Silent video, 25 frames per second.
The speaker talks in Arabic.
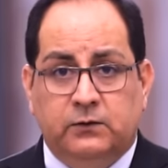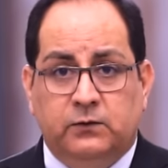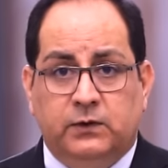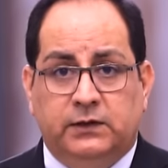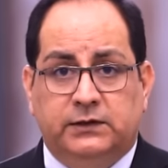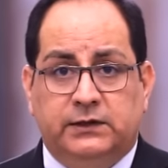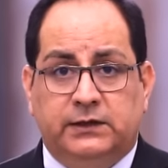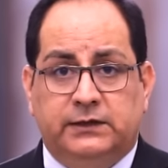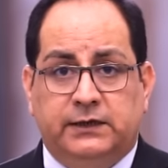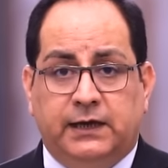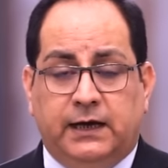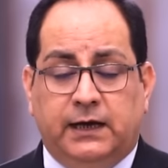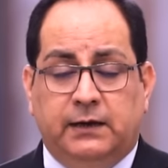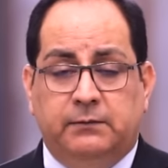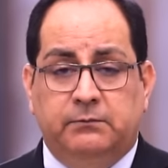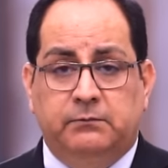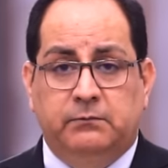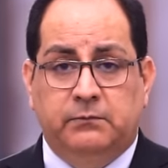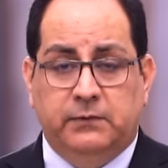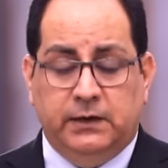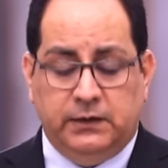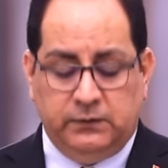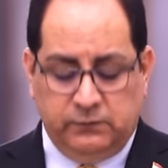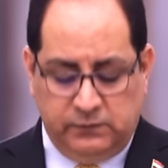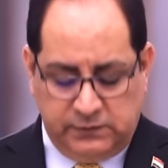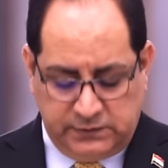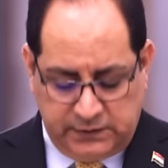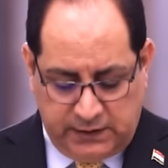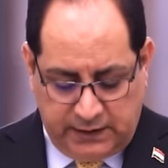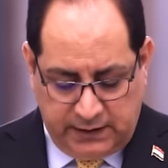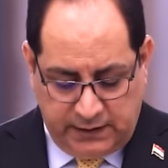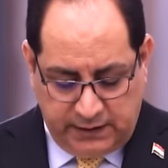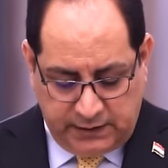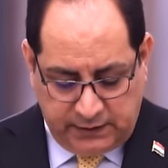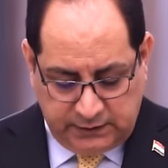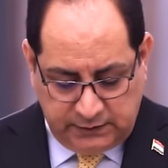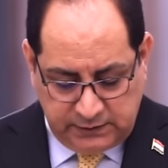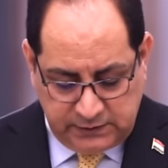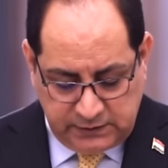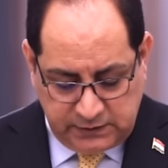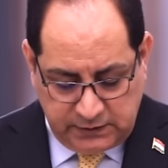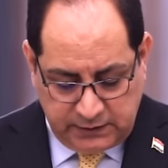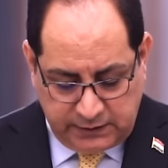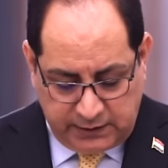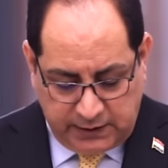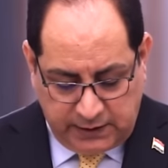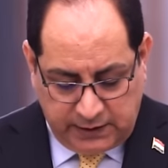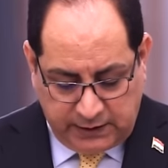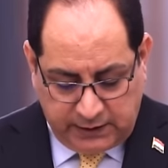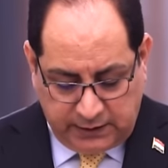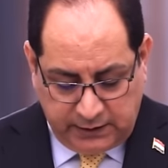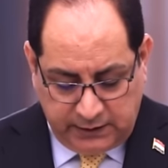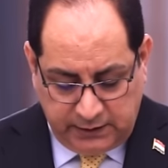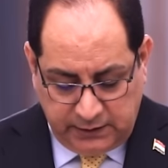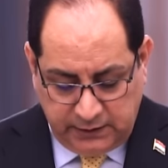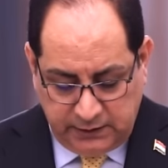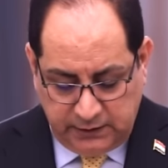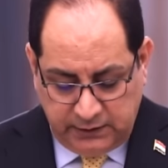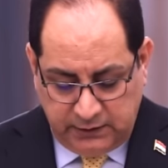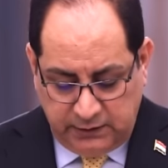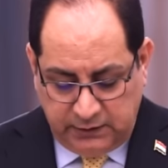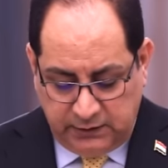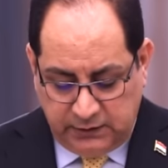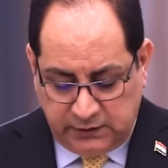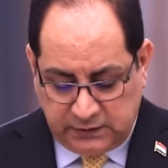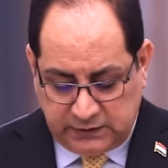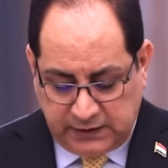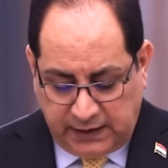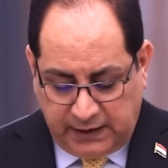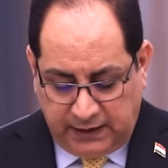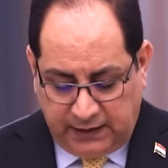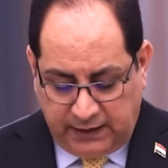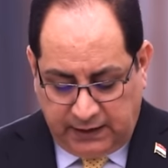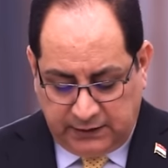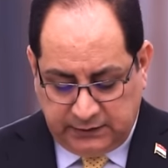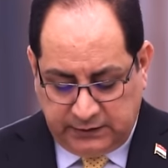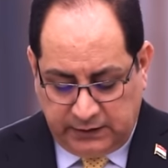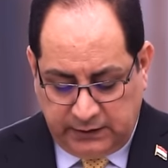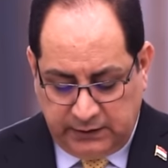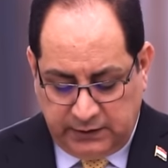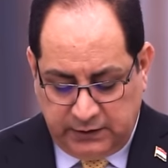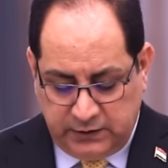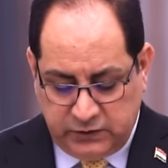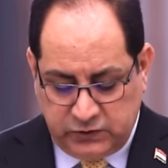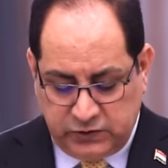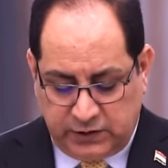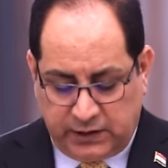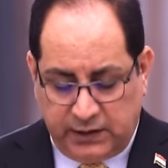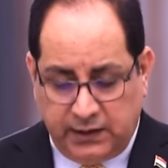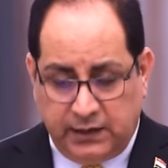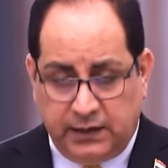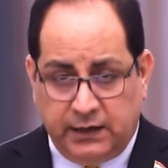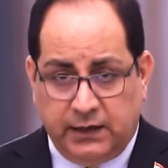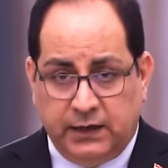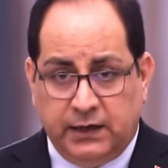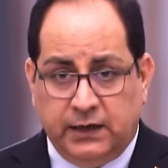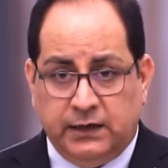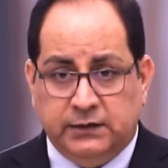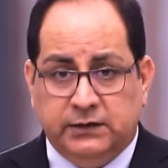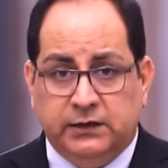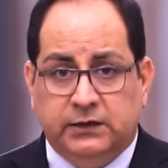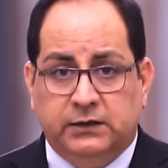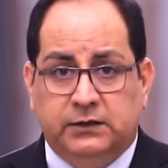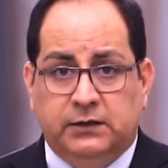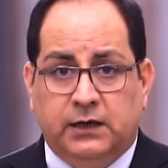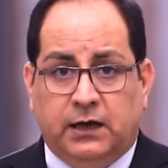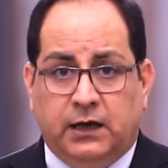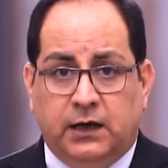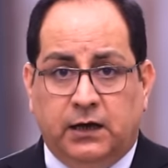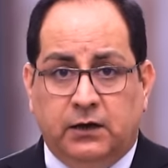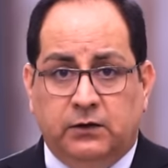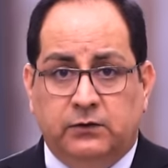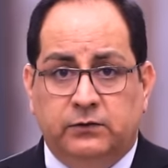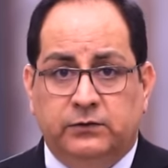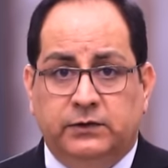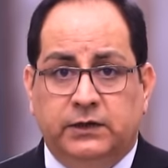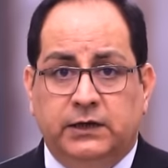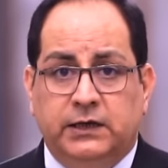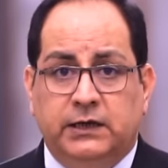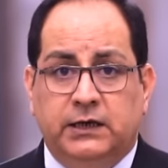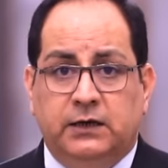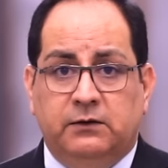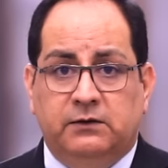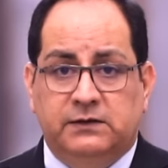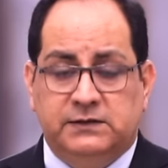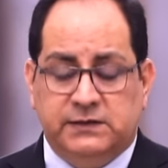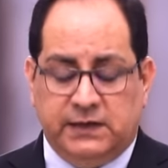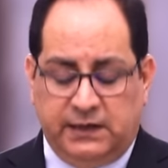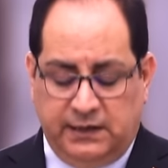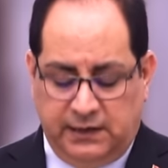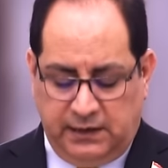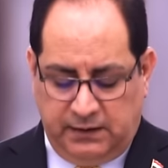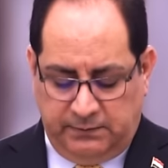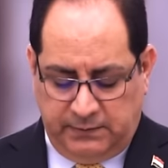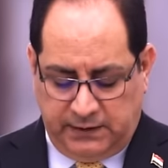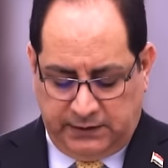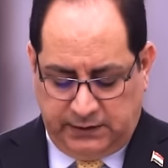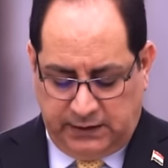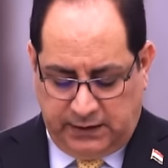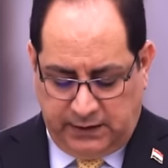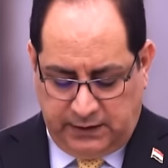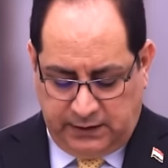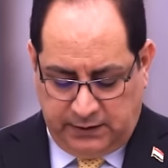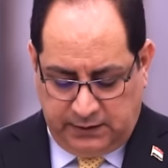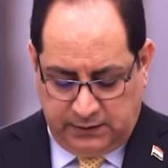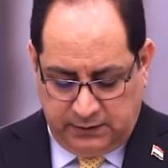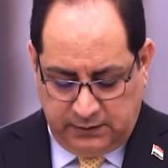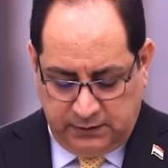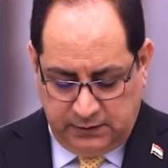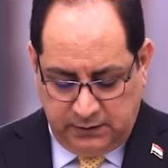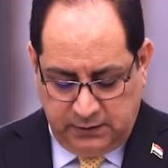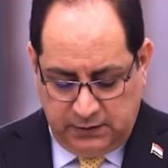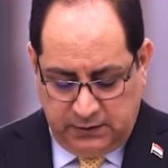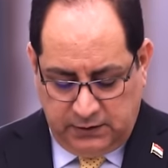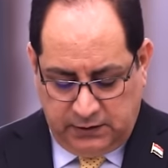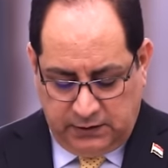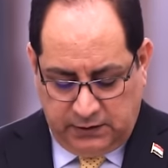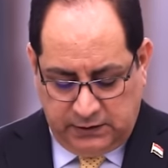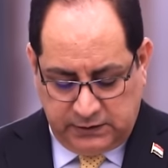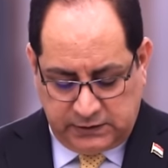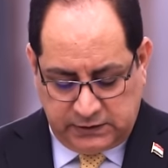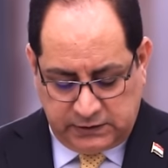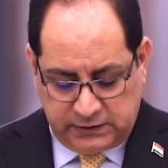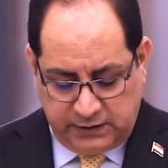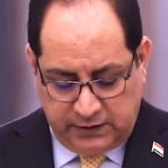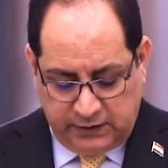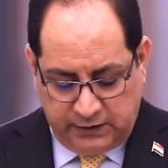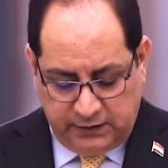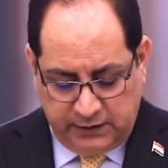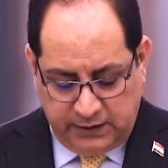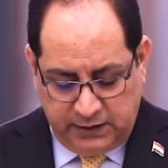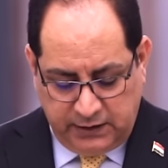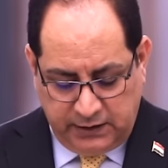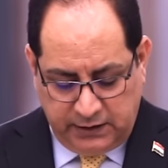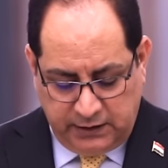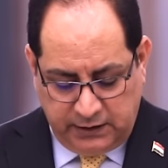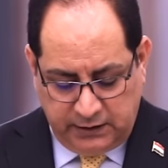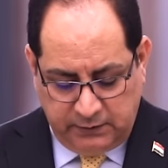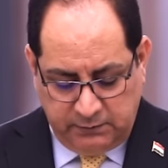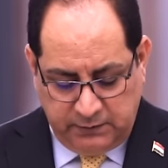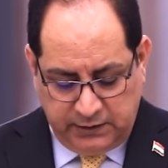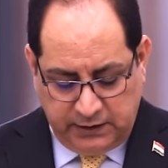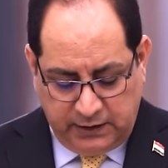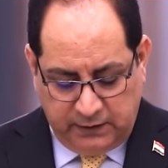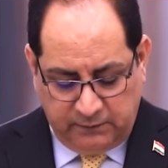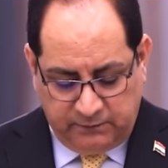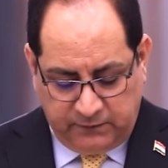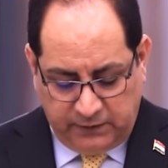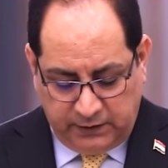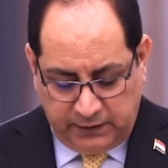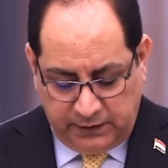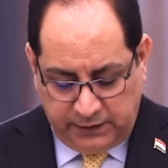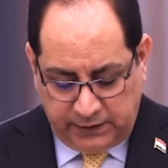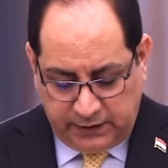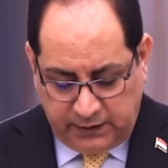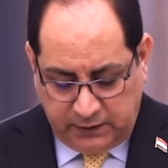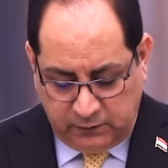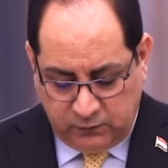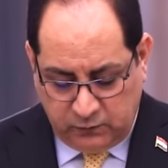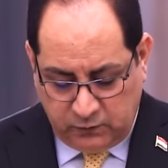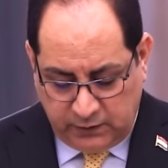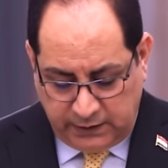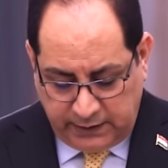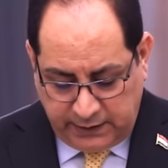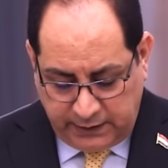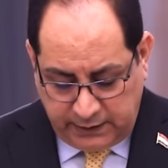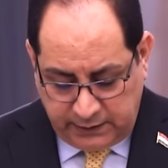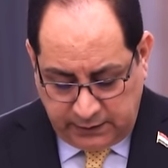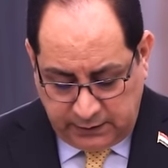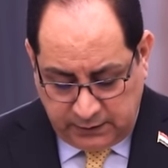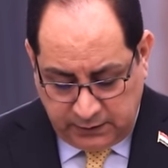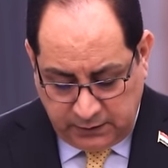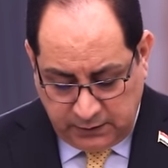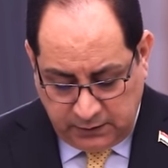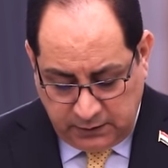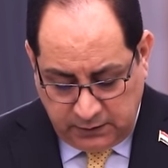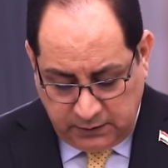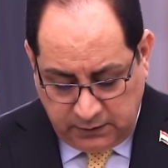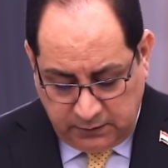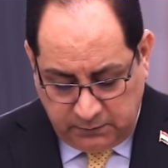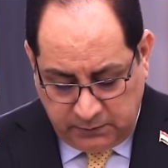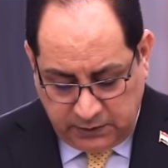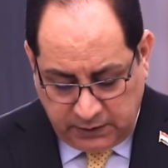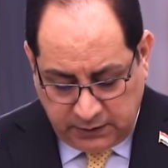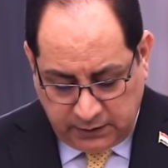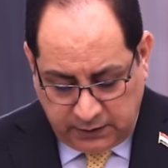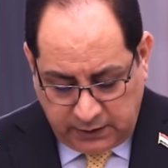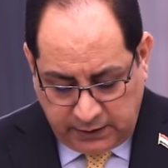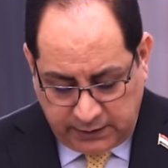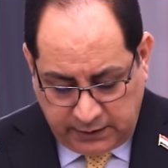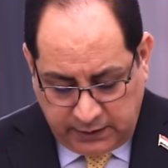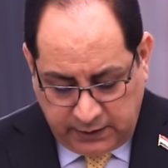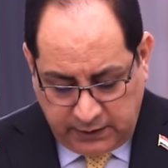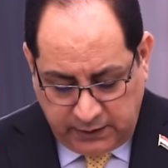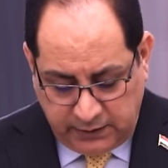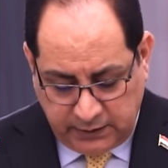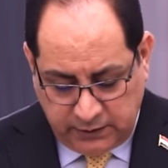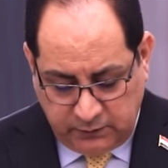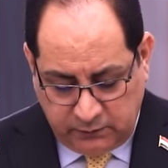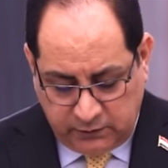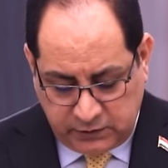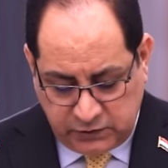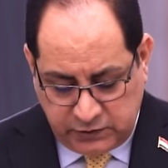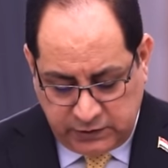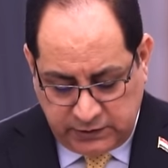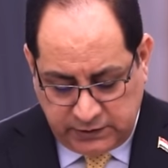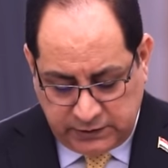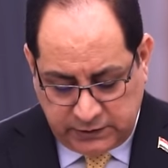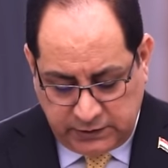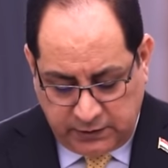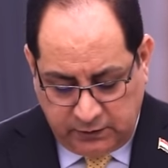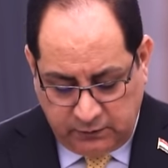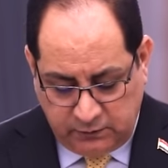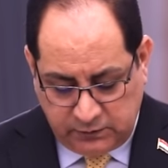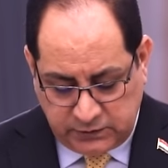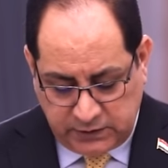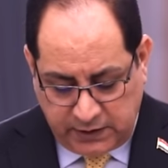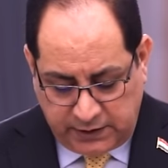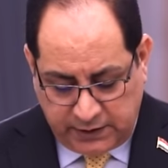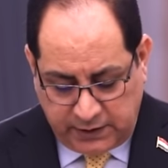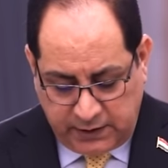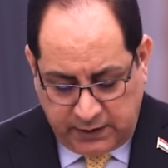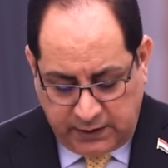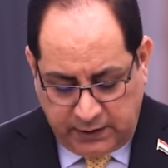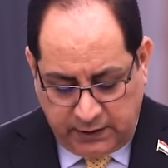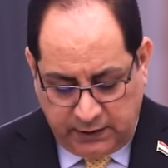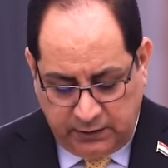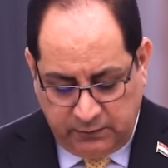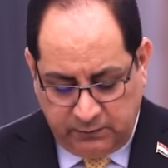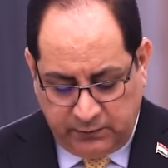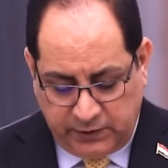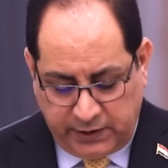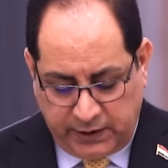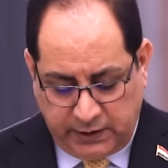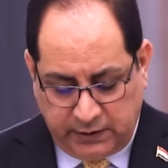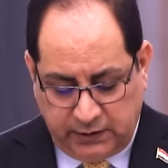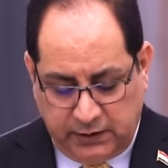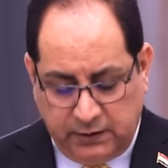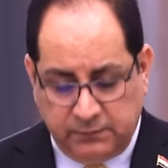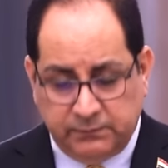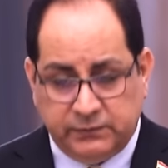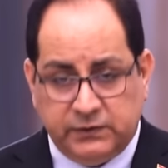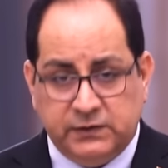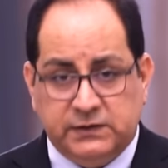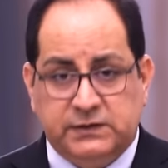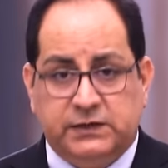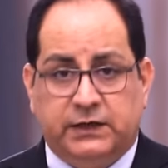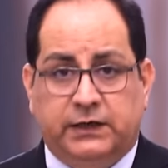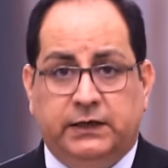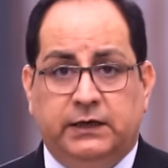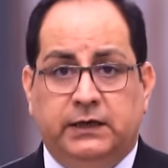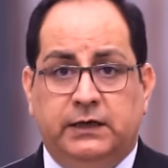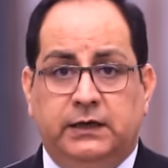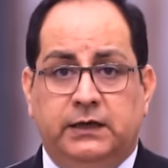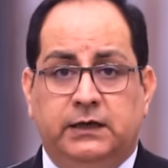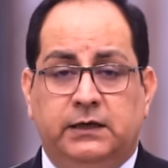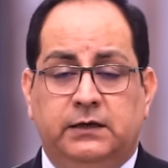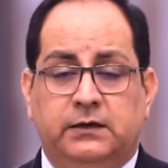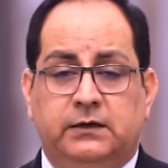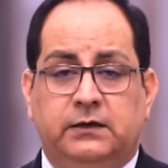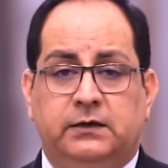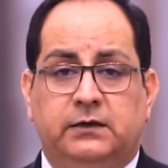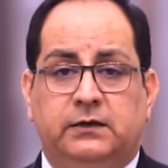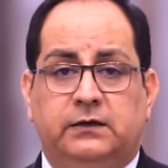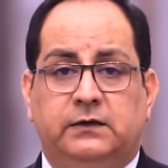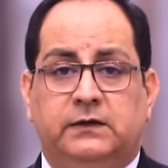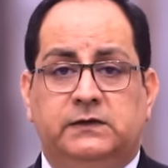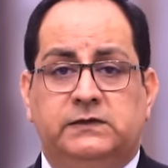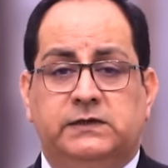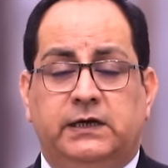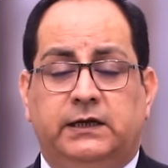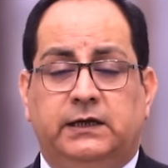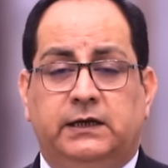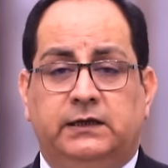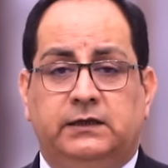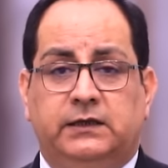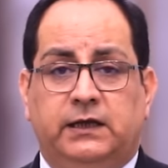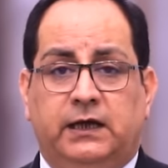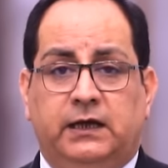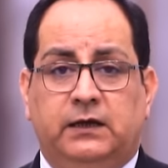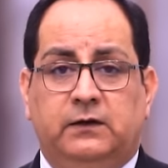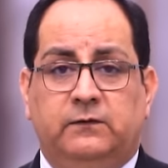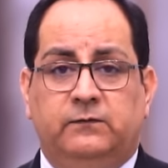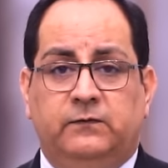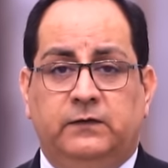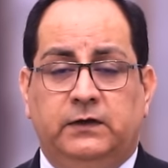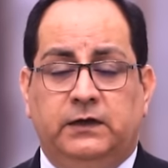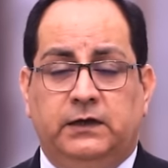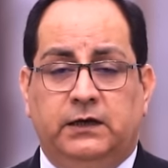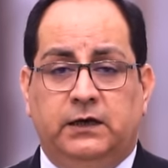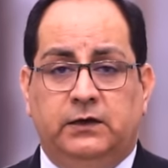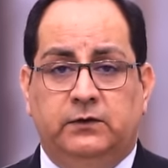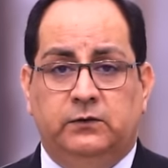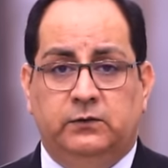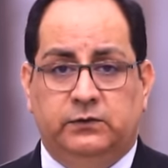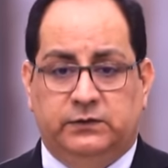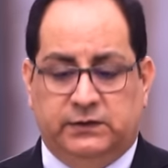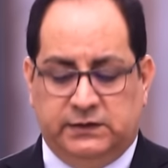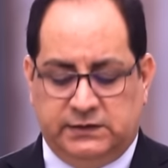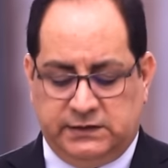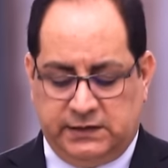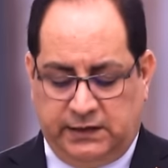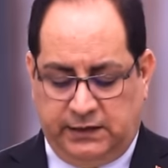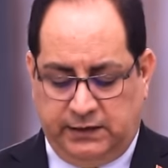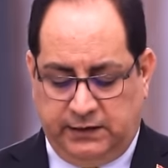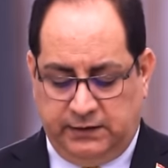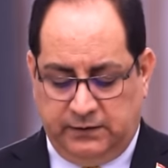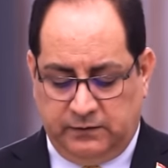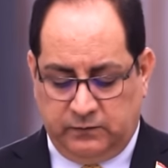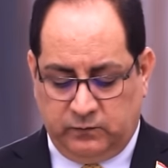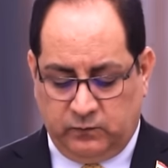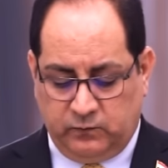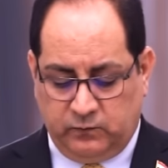وتتحمل وزارة الزراعة صحة الإجراءات التعاقدية وسلامتها استثناء من الفقرة أولا من قرار مجلس الوزراء المرقم تسعين لسنة 2009